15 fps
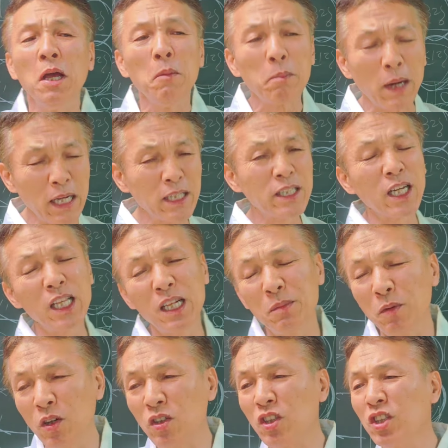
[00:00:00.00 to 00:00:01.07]
반찬을
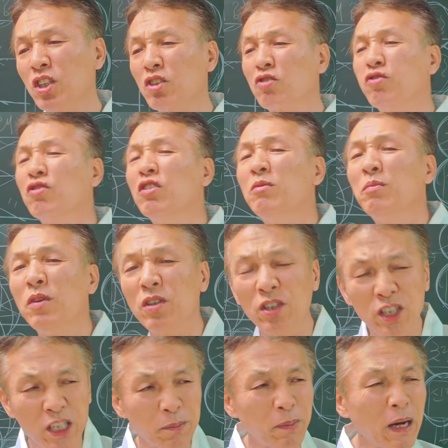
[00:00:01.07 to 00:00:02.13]
먹는지, 국을
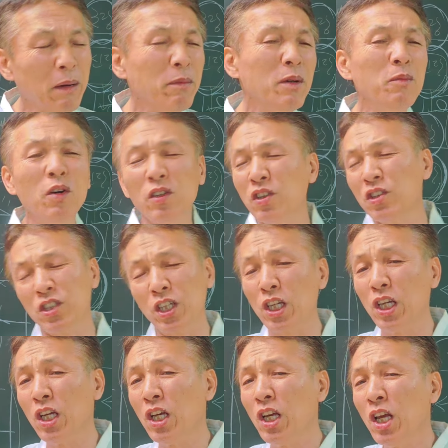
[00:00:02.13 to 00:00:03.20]
먹는지, 밥을 먹는지,
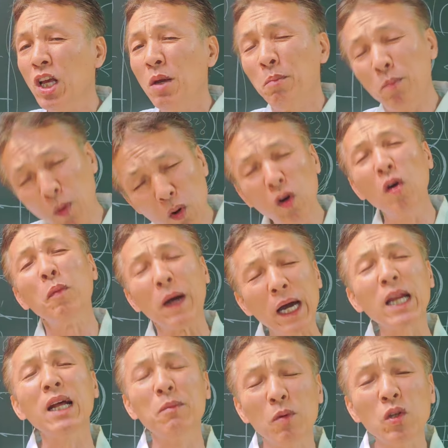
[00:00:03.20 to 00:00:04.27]

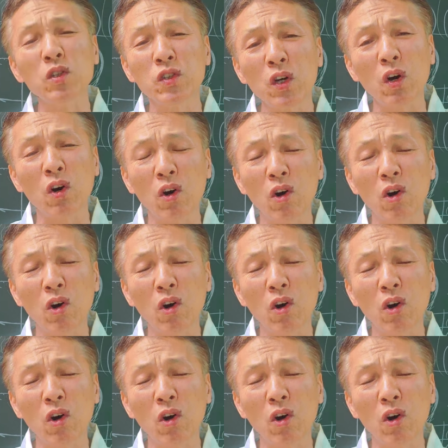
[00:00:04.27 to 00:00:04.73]
먹어봐라, 먼저.